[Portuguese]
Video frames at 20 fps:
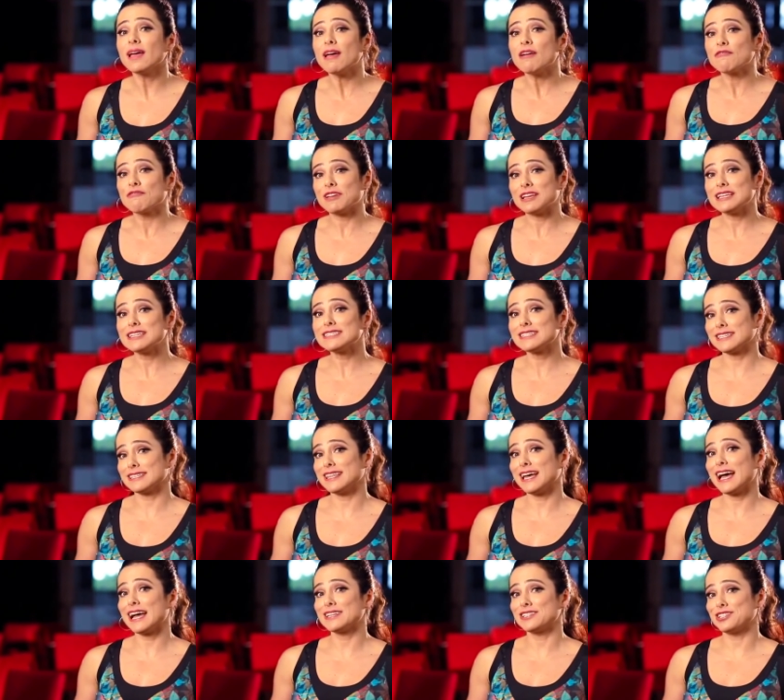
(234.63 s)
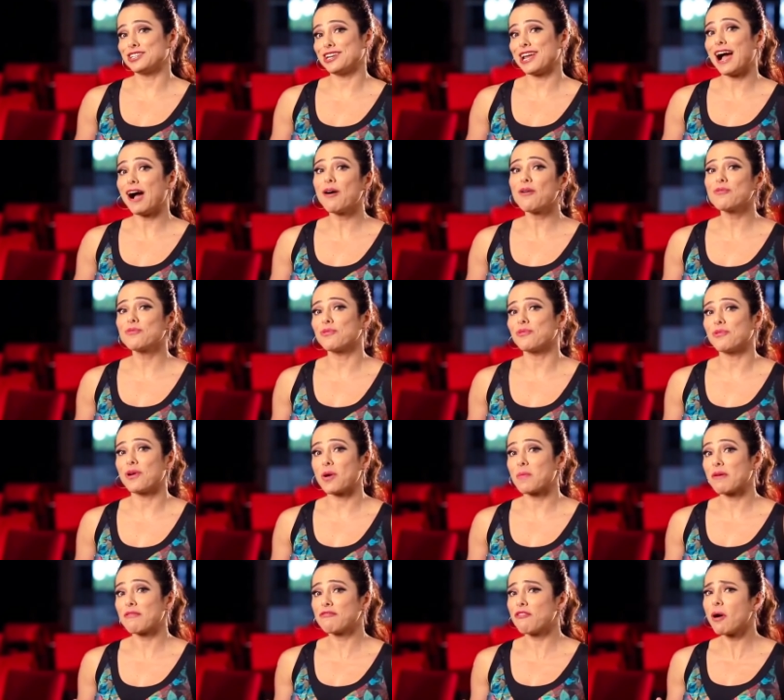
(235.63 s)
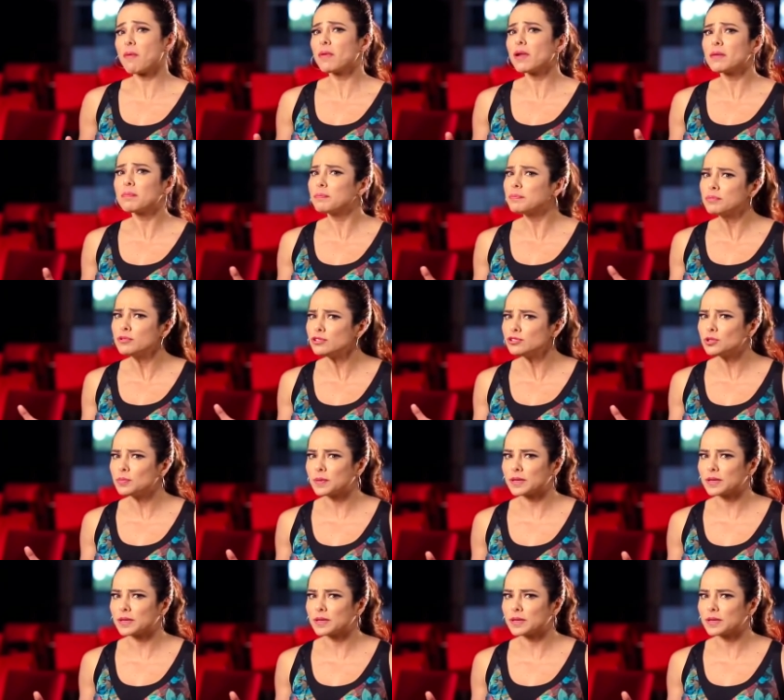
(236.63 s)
felicidade e álcool é uma fórmula muito